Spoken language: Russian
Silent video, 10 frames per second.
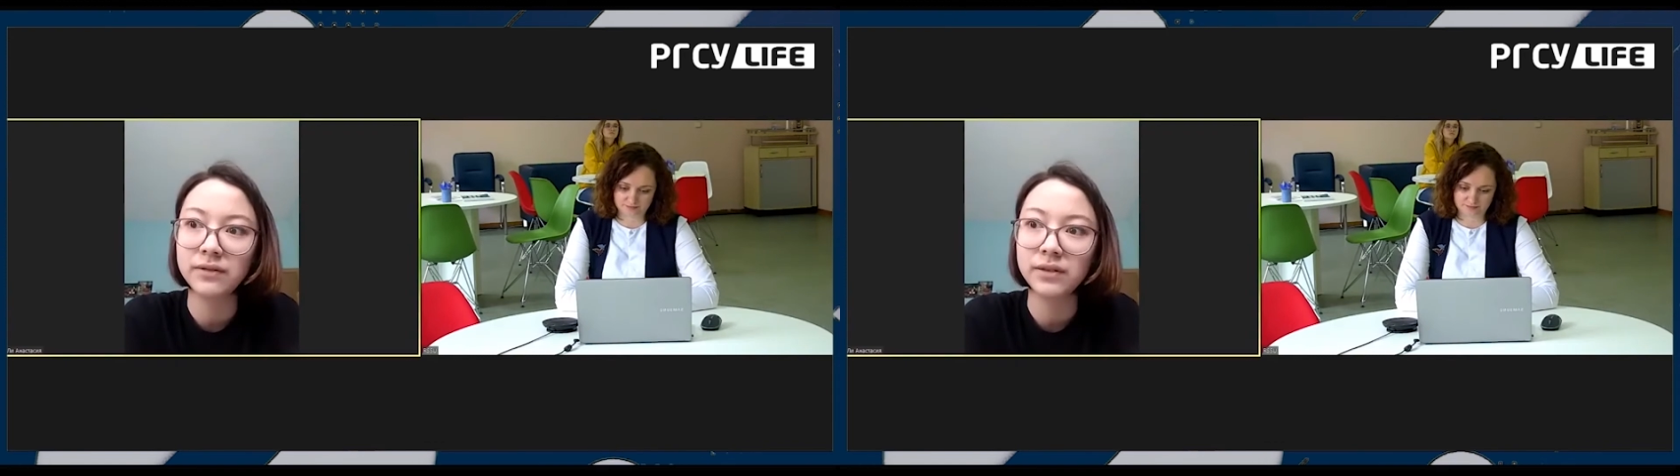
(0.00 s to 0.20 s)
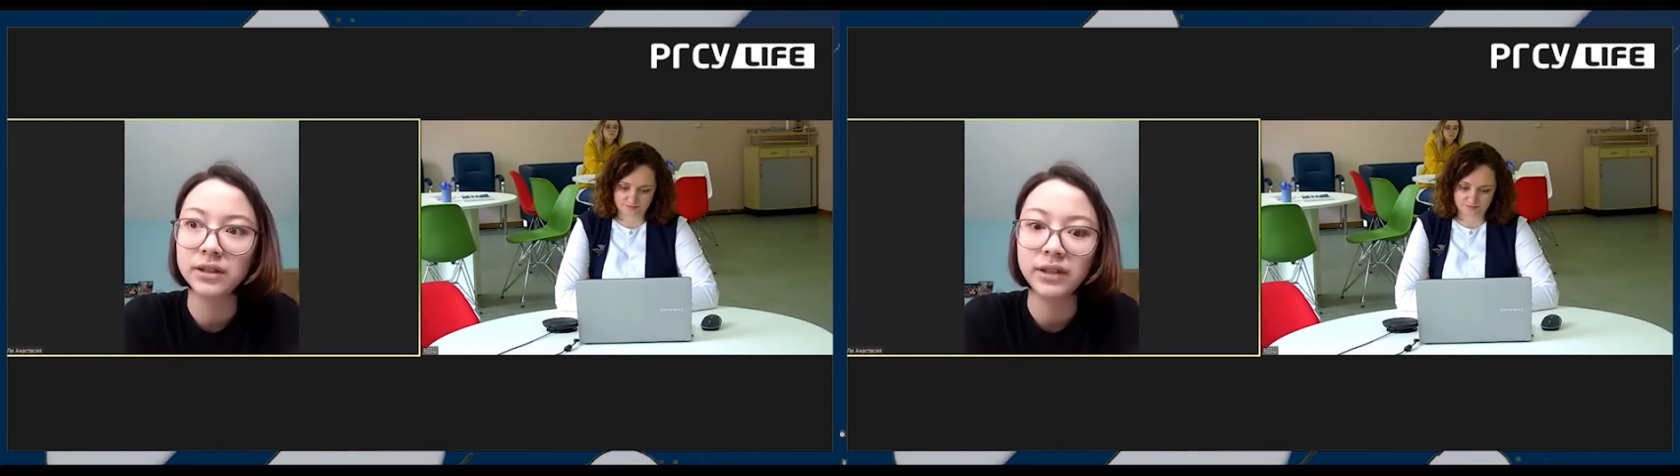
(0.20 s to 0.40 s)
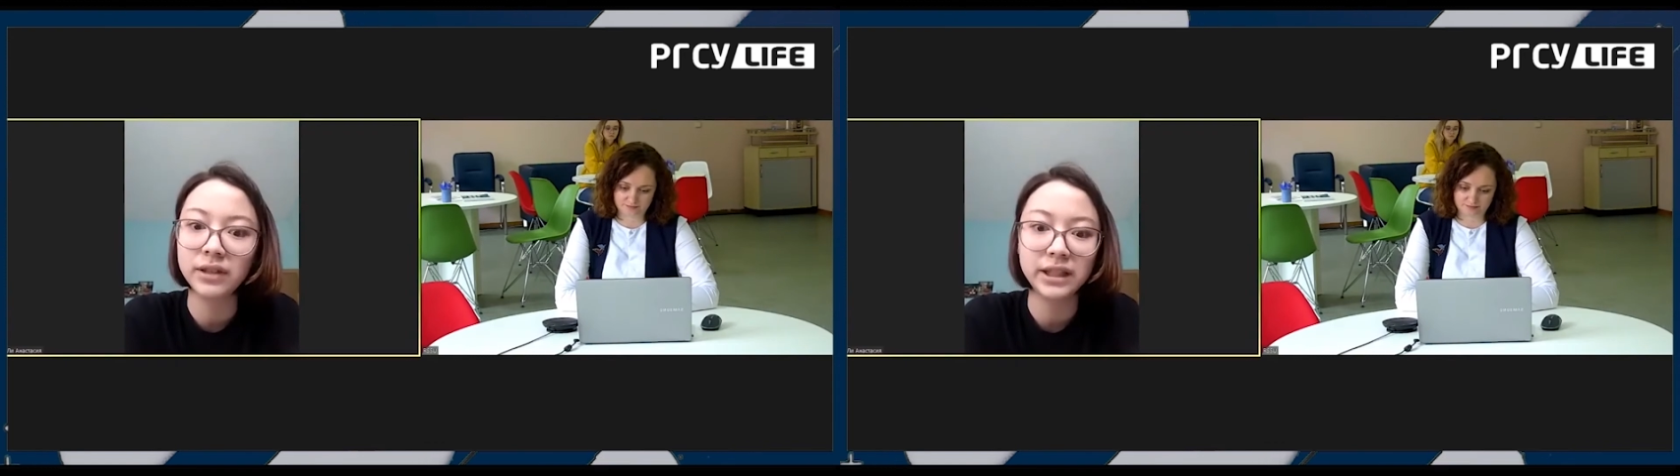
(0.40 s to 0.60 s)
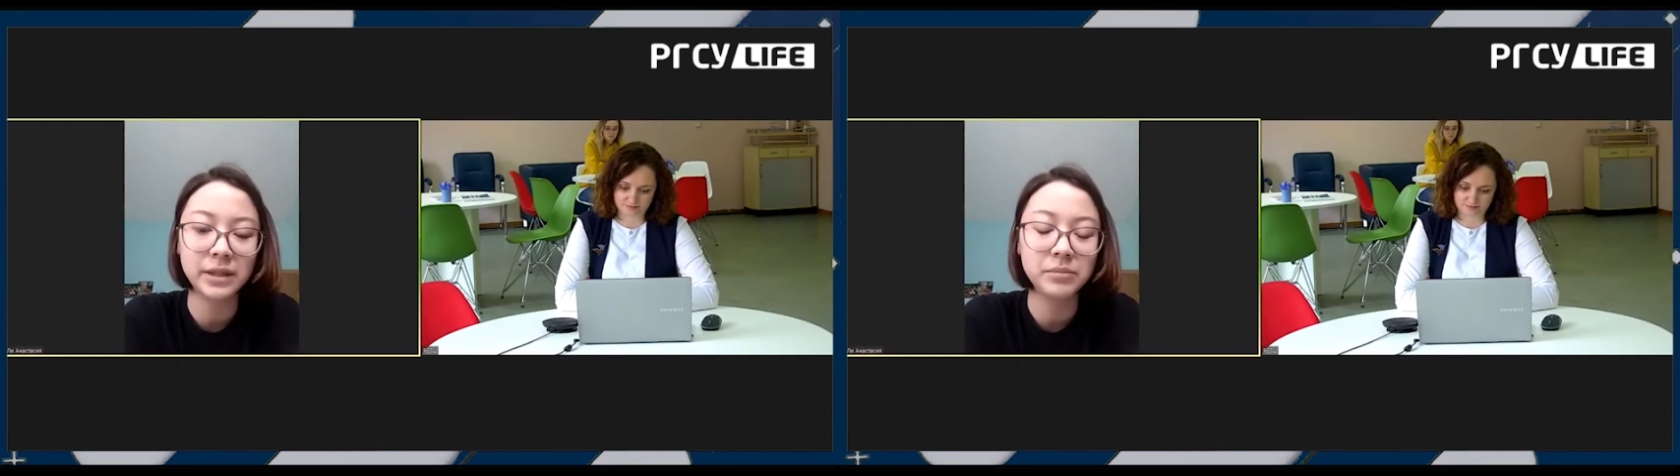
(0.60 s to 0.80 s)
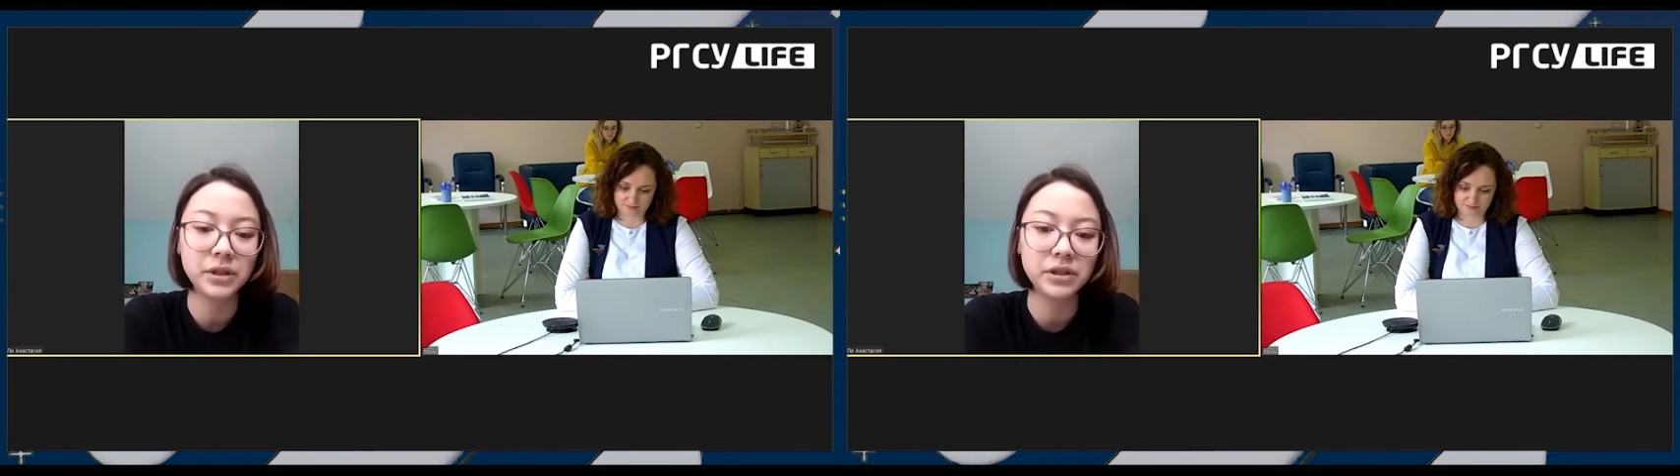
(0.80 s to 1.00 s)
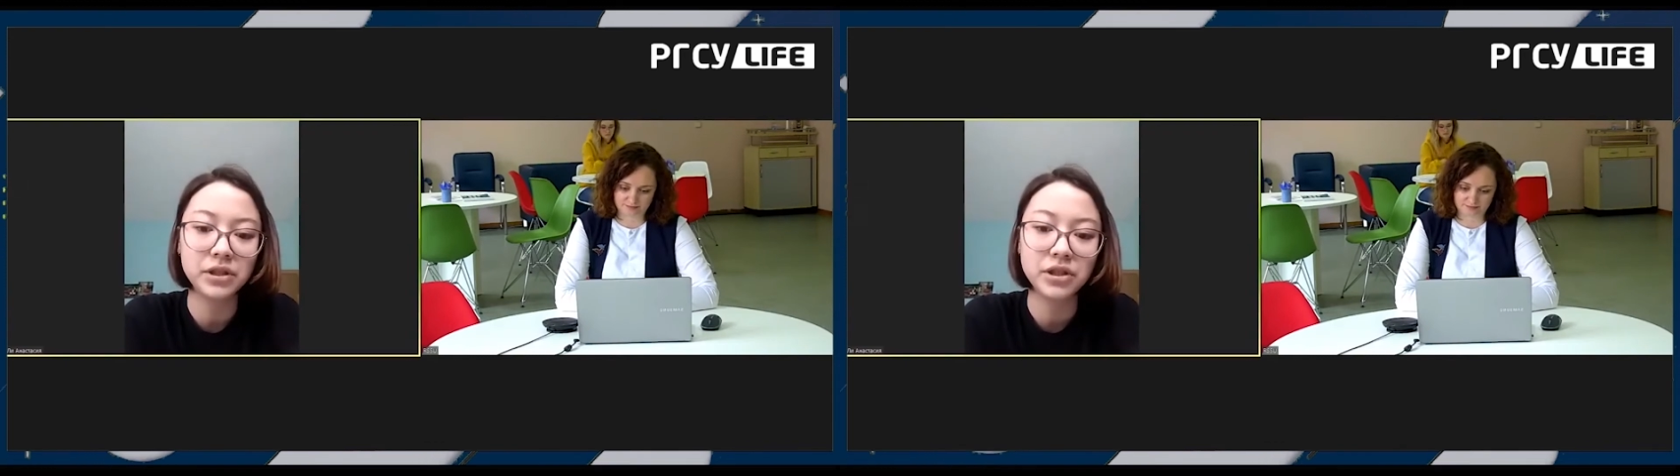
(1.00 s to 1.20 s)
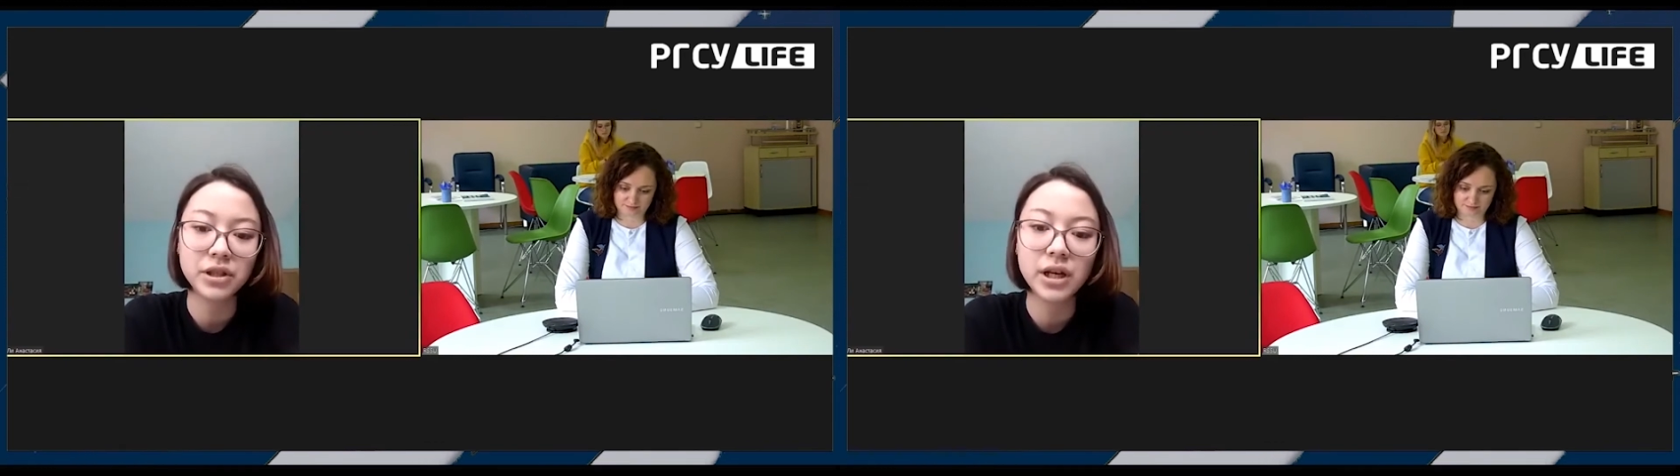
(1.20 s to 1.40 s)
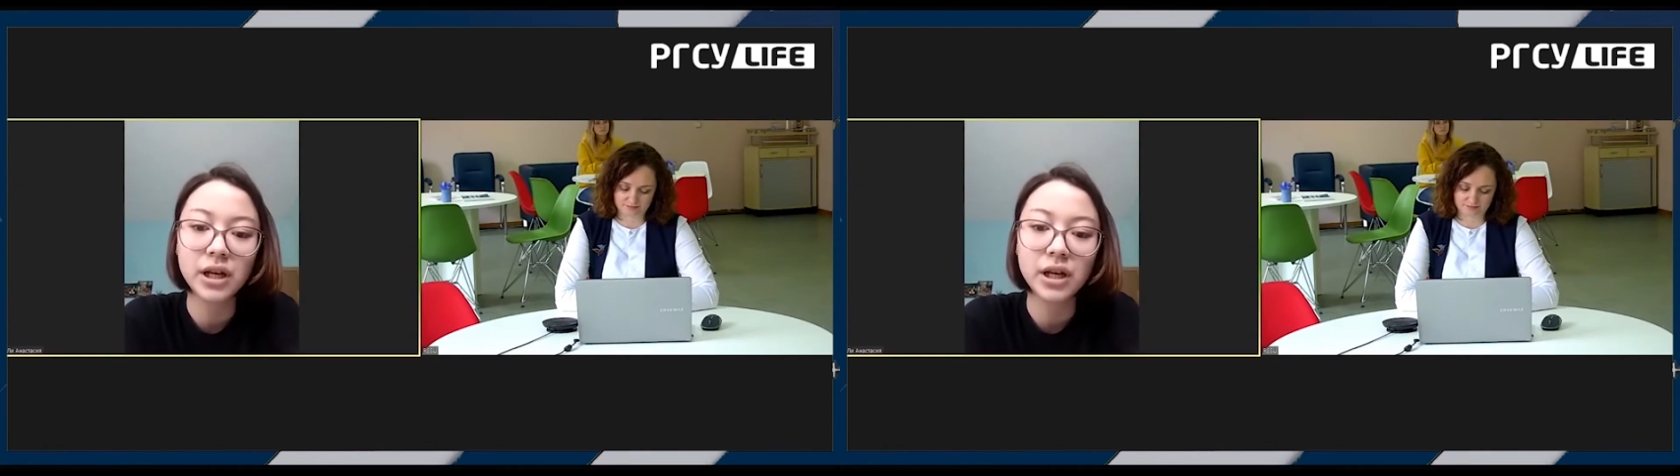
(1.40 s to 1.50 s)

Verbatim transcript: 27 тысяч.